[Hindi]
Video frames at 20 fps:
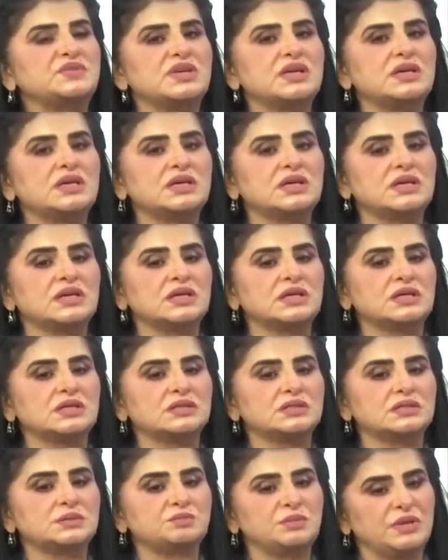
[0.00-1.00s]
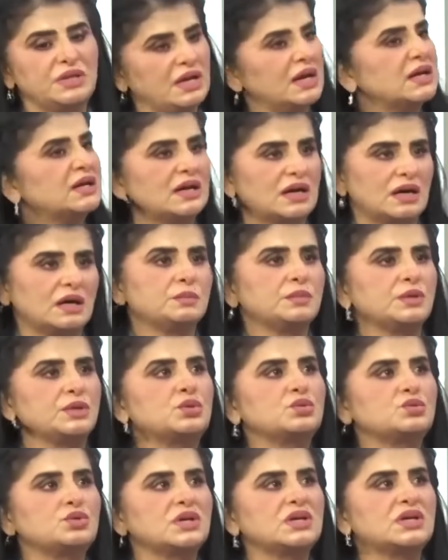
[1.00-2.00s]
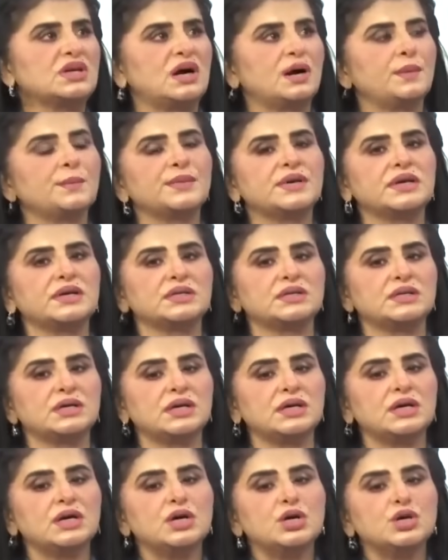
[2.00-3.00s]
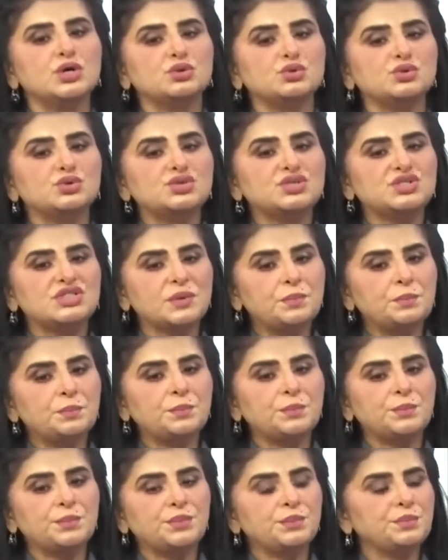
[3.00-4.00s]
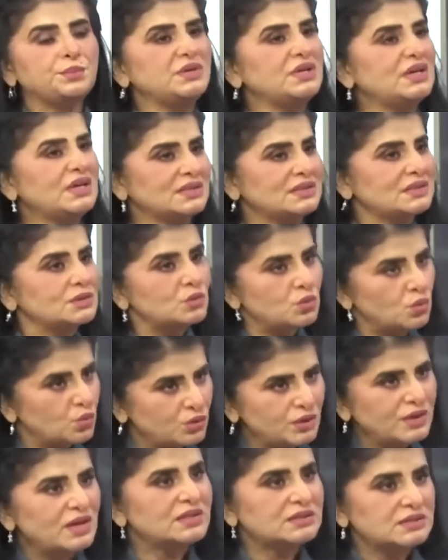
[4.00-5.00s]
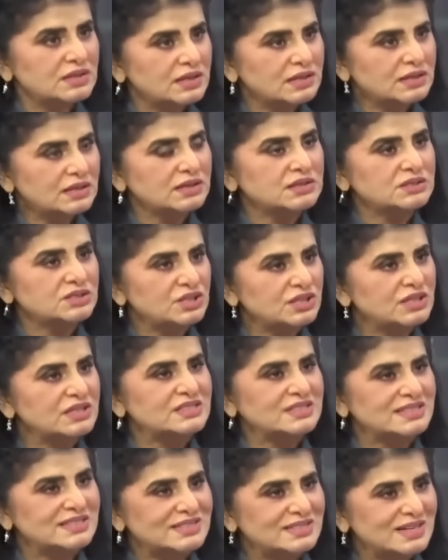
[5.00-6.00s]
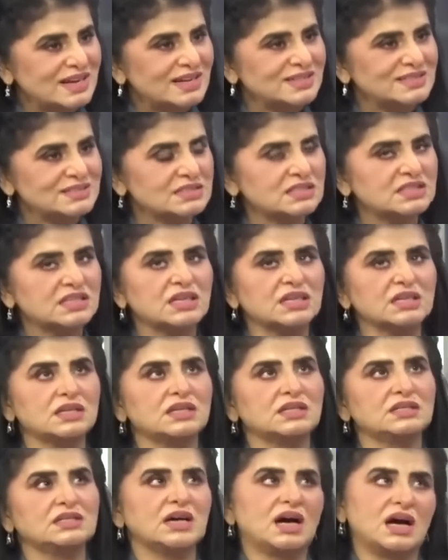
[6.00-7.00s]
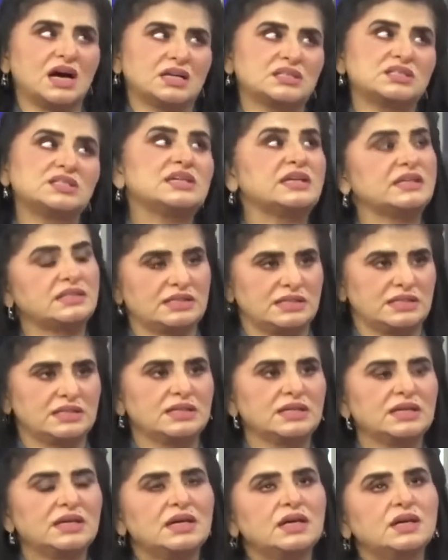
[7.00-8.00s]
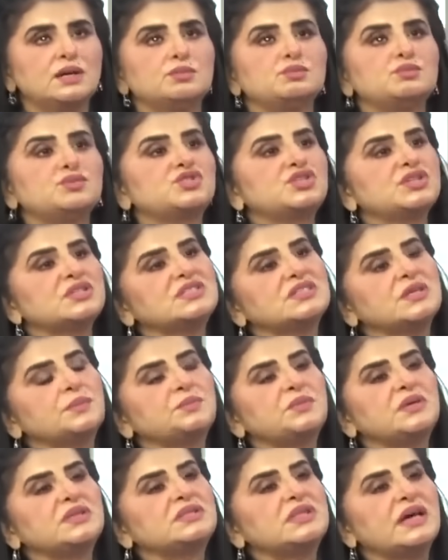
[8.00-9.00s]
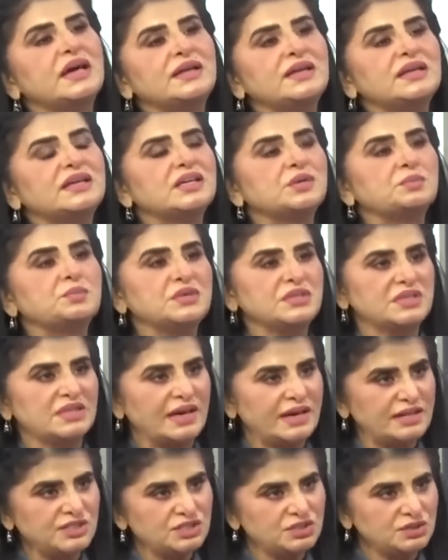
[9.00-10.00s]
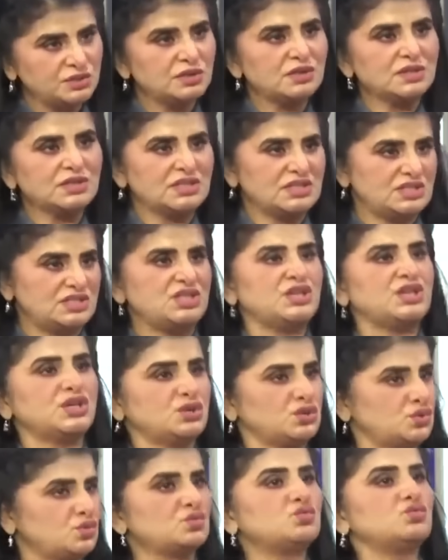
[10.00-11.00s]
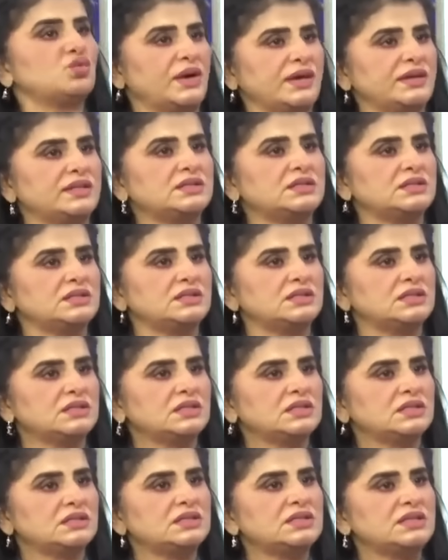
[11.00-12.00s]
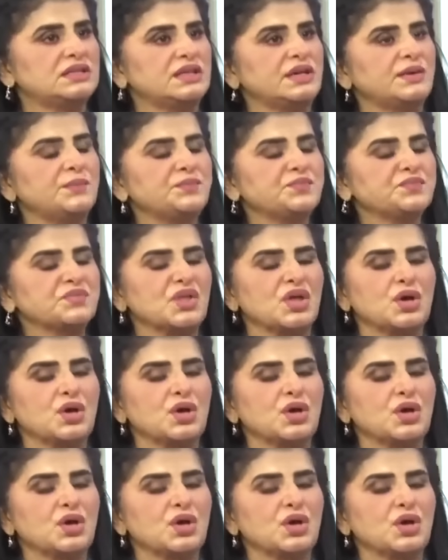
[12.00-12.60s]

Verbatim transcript: आपसे कि मेरा काम है क्योंकि काम करना तो जब ये होना था ना छः जर्नल्स थे या छः थे मुझे सबकी तारीख पैदाइश किसी के थ्रू आई थी ठीक है